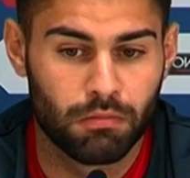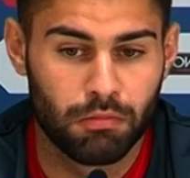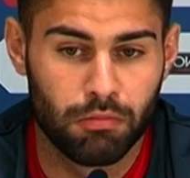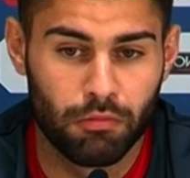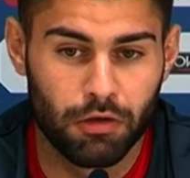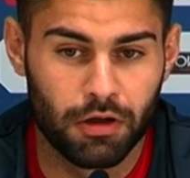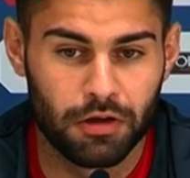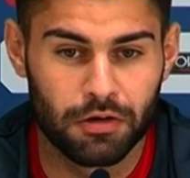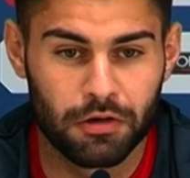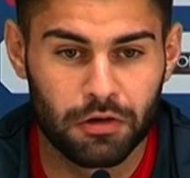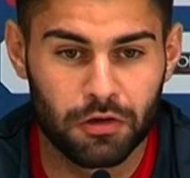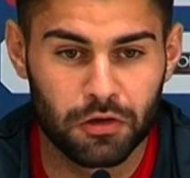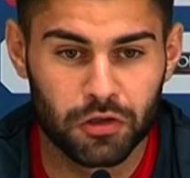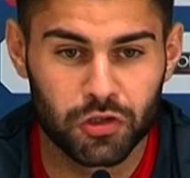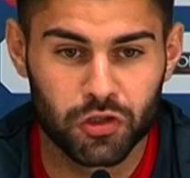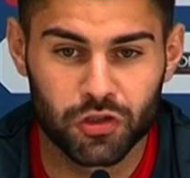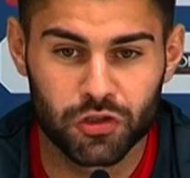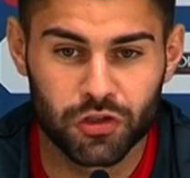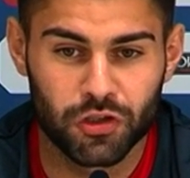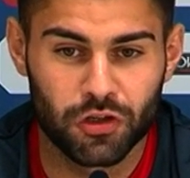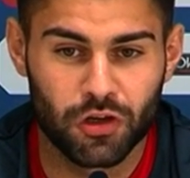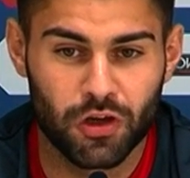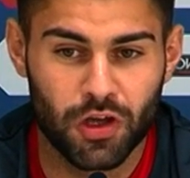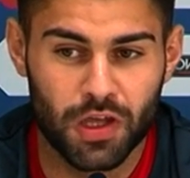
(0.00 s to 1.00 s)
Bueno,
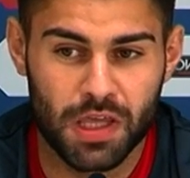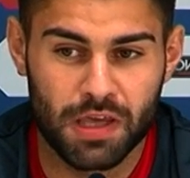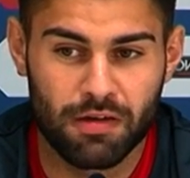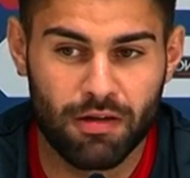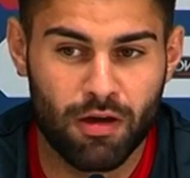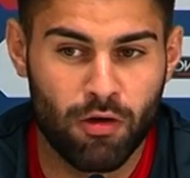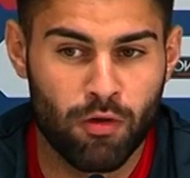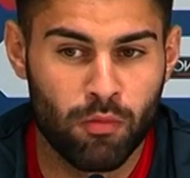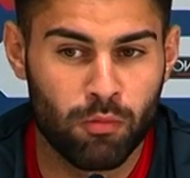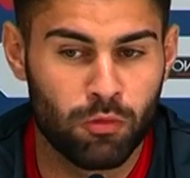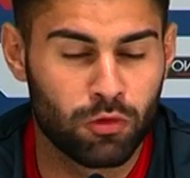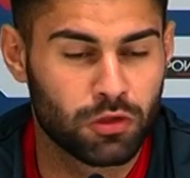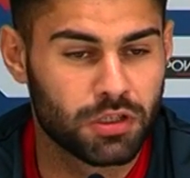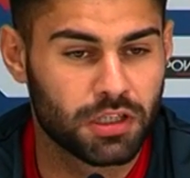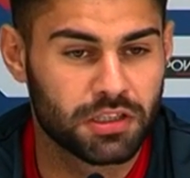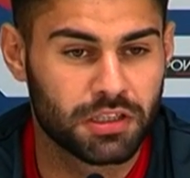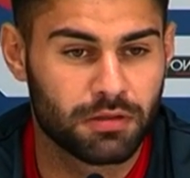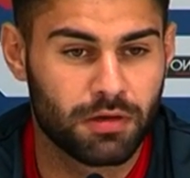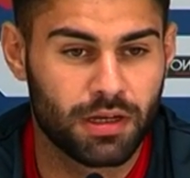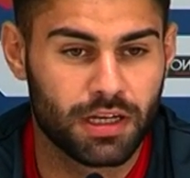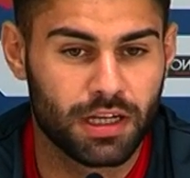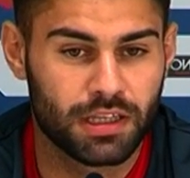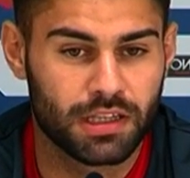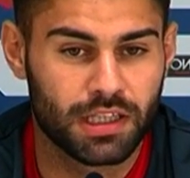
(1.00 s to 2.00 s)
nosotros llevamos muchas
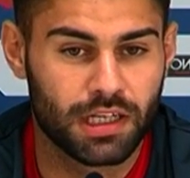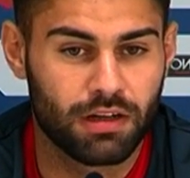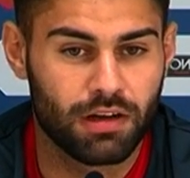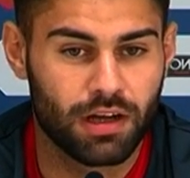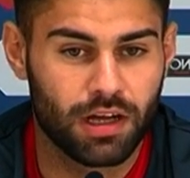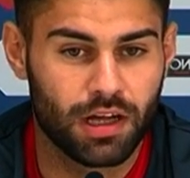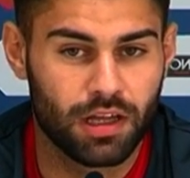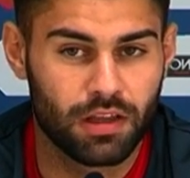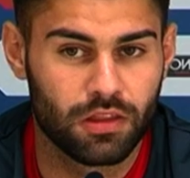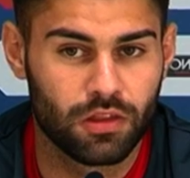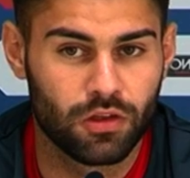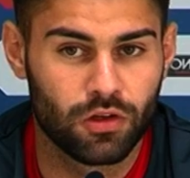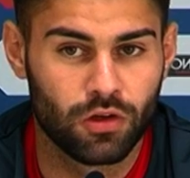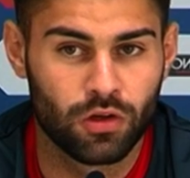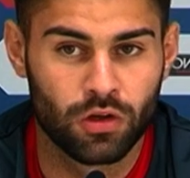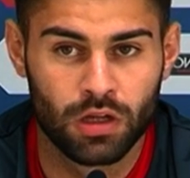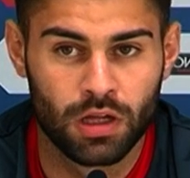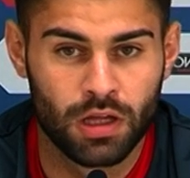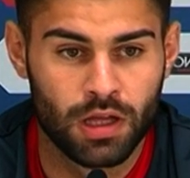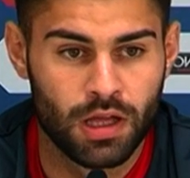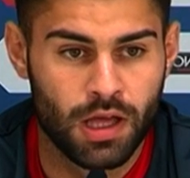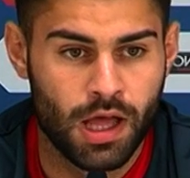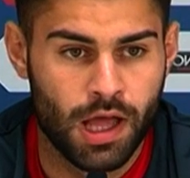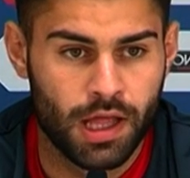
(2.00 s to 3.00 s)
semanas trabajando,
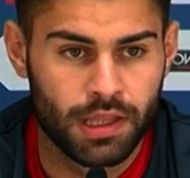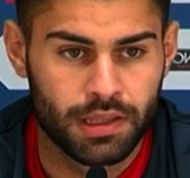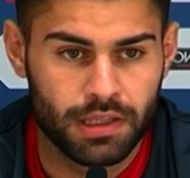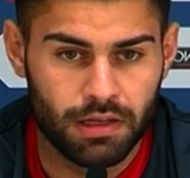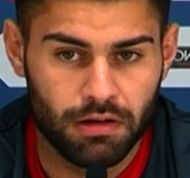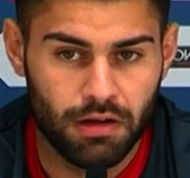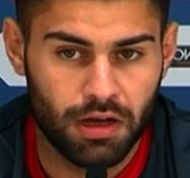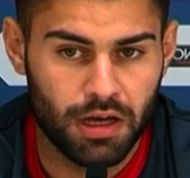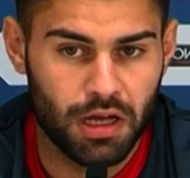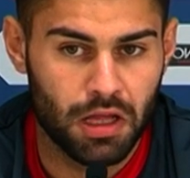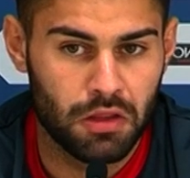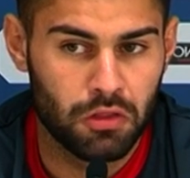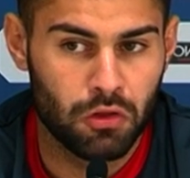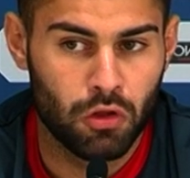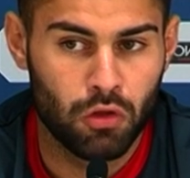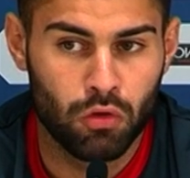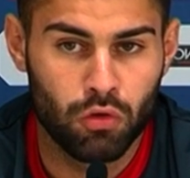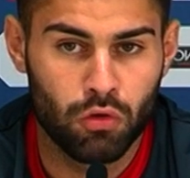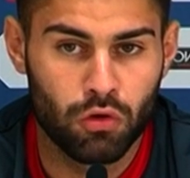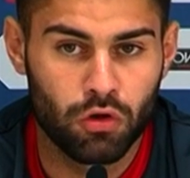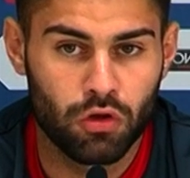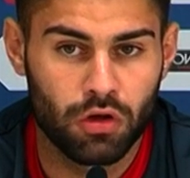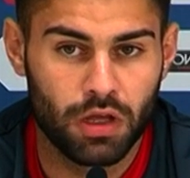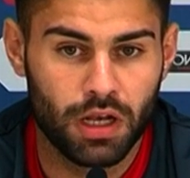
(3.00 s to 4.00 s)
trabajando
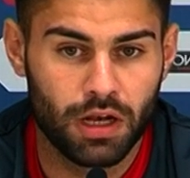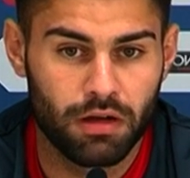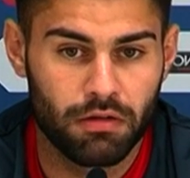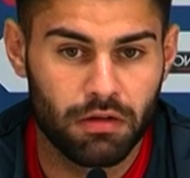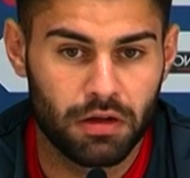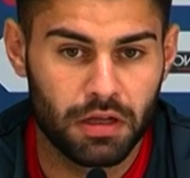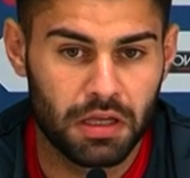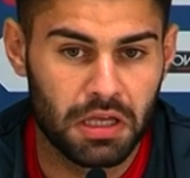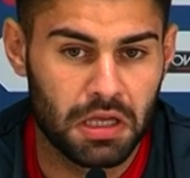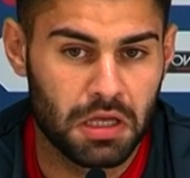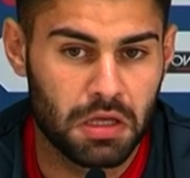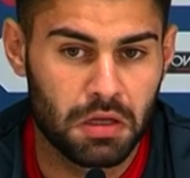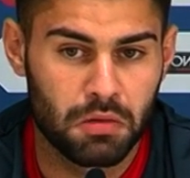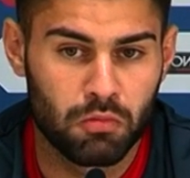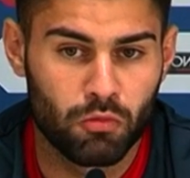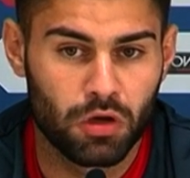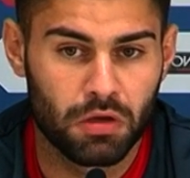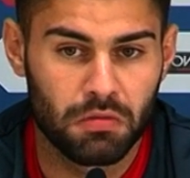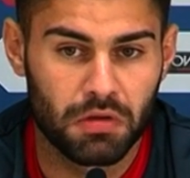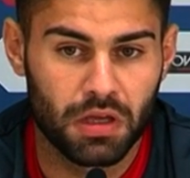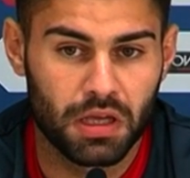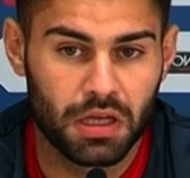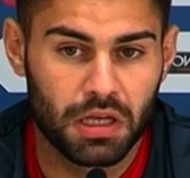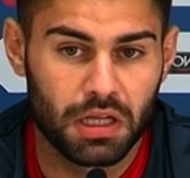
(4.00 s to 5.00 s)
duro y, la, y
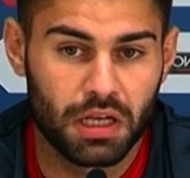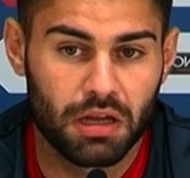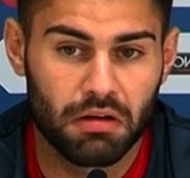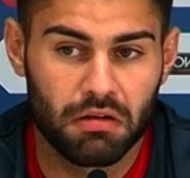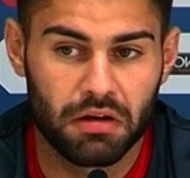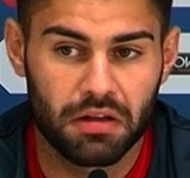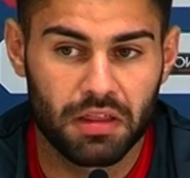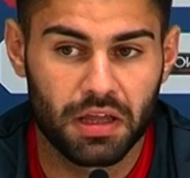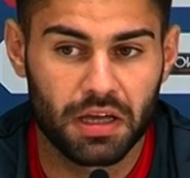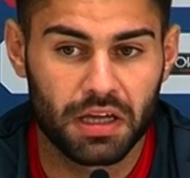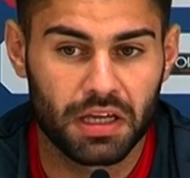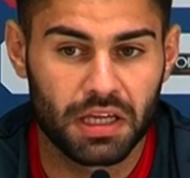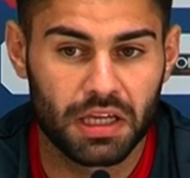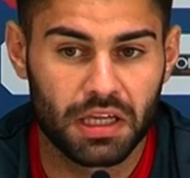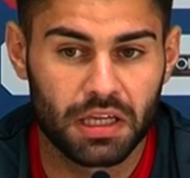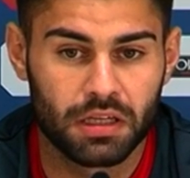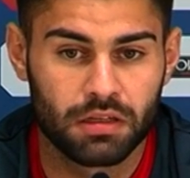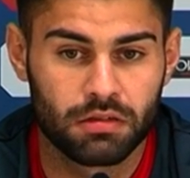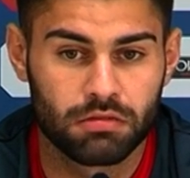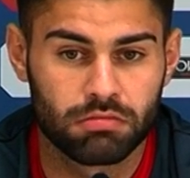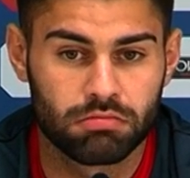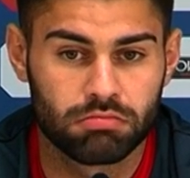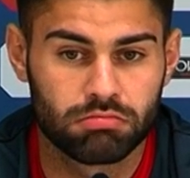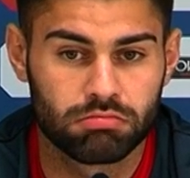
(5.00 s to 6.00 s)
muy bien y la verdad que,
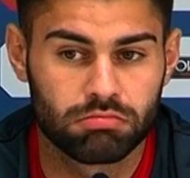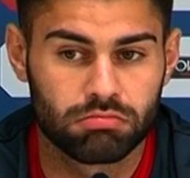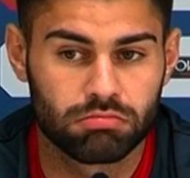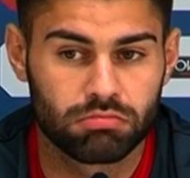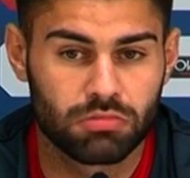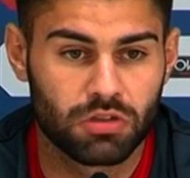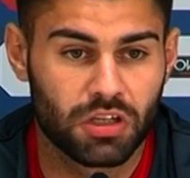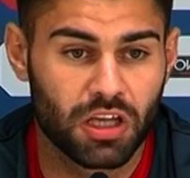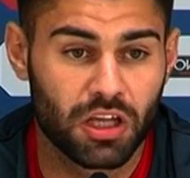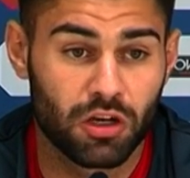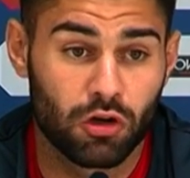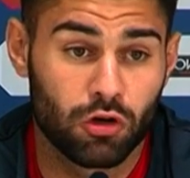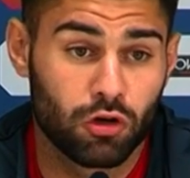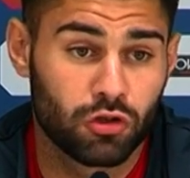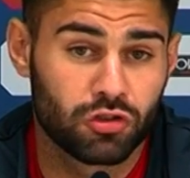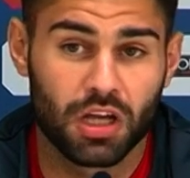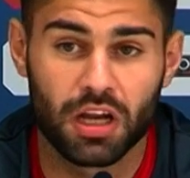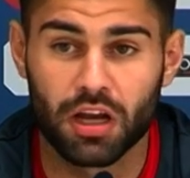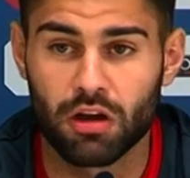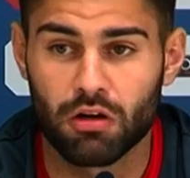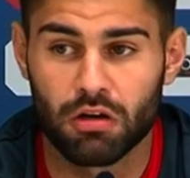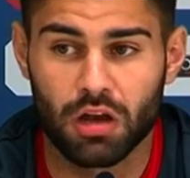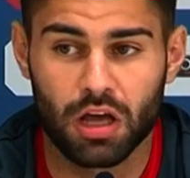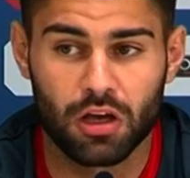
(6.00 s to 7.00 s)
no nos
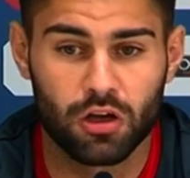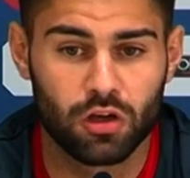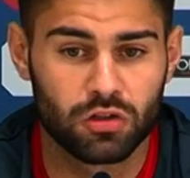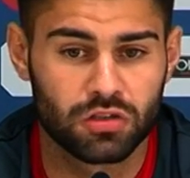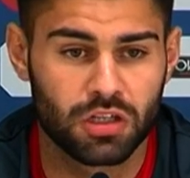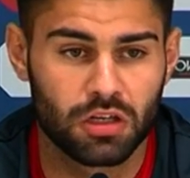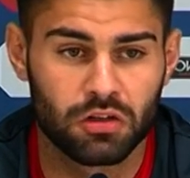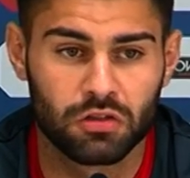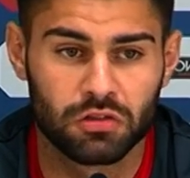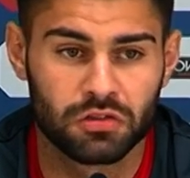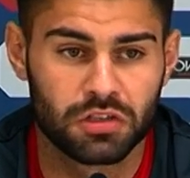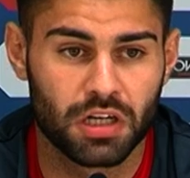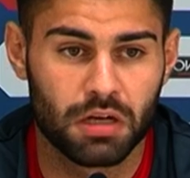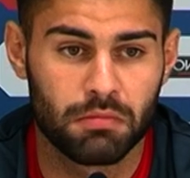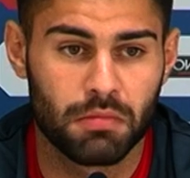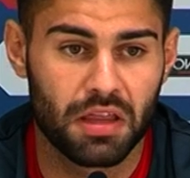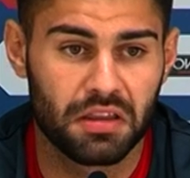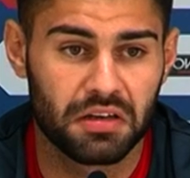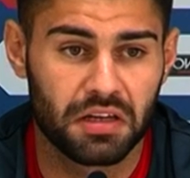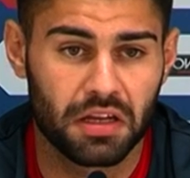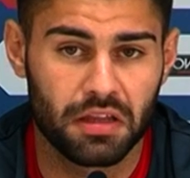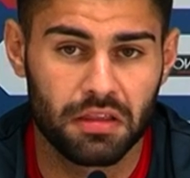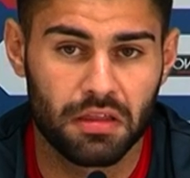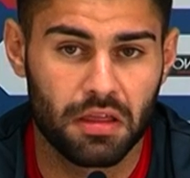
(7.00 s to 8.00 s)
salieron las cosas contra el
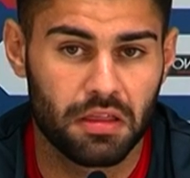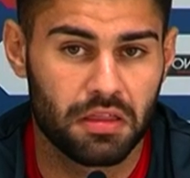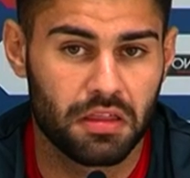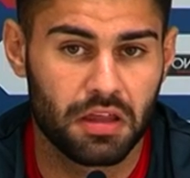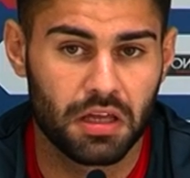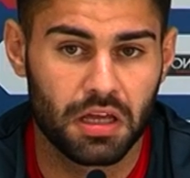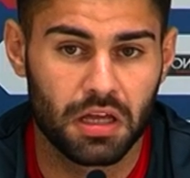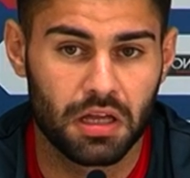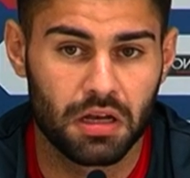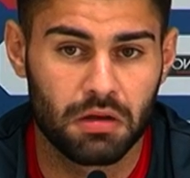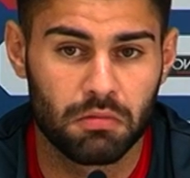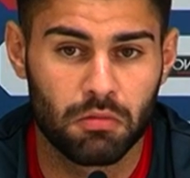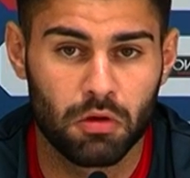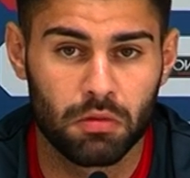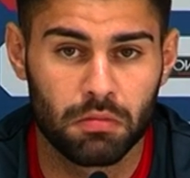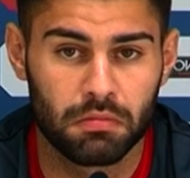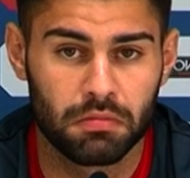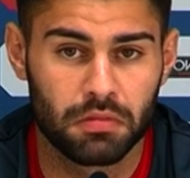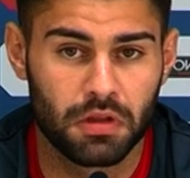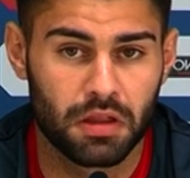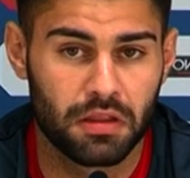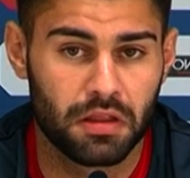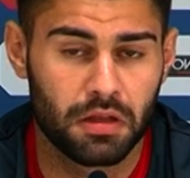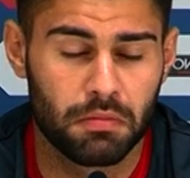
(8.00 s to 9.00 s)
Madrid. Desde el,
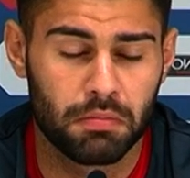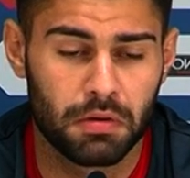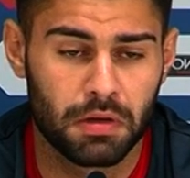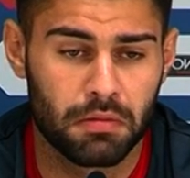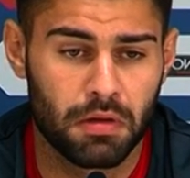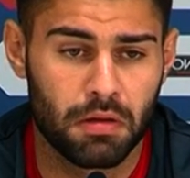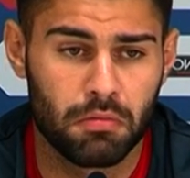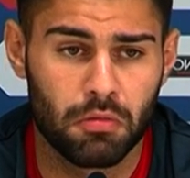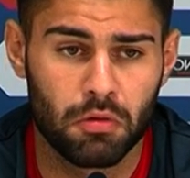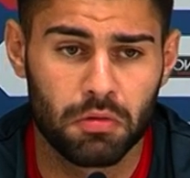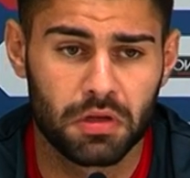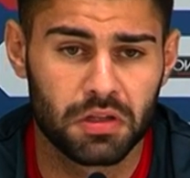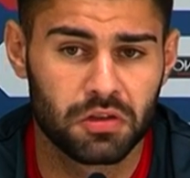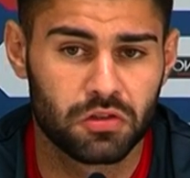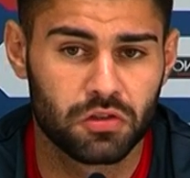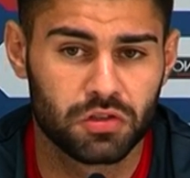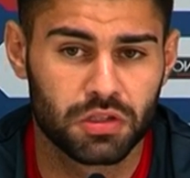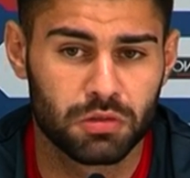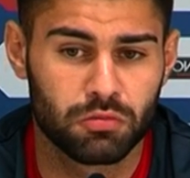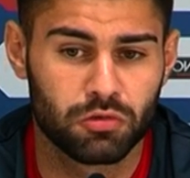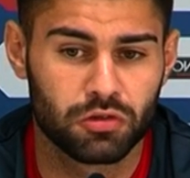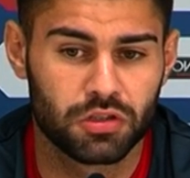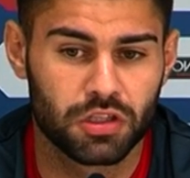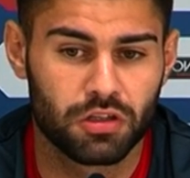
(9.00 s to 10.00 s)
desde el primer momento
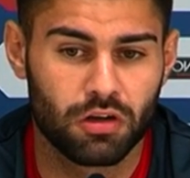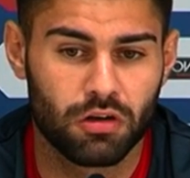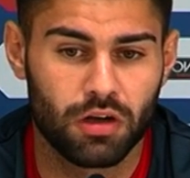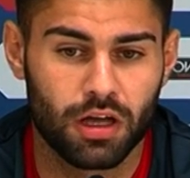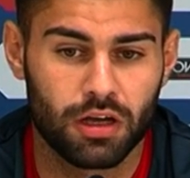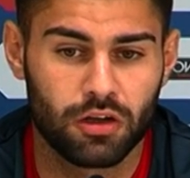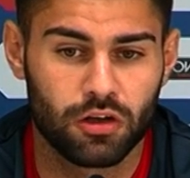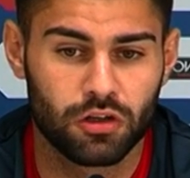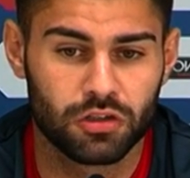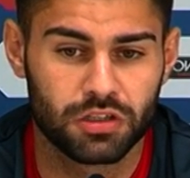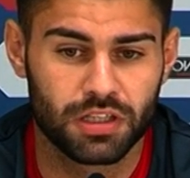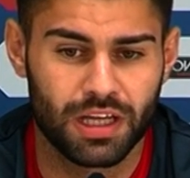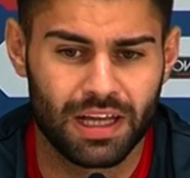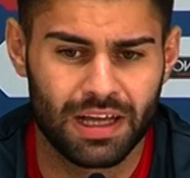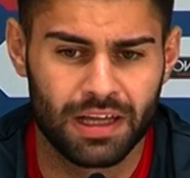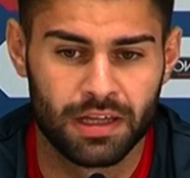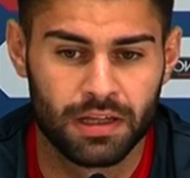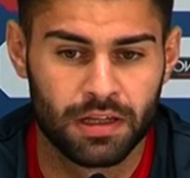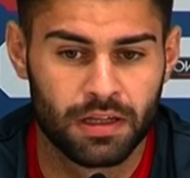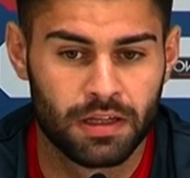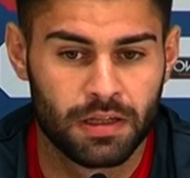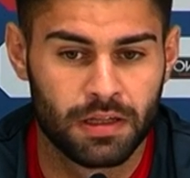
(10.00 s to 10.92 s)
se pusieron las cosas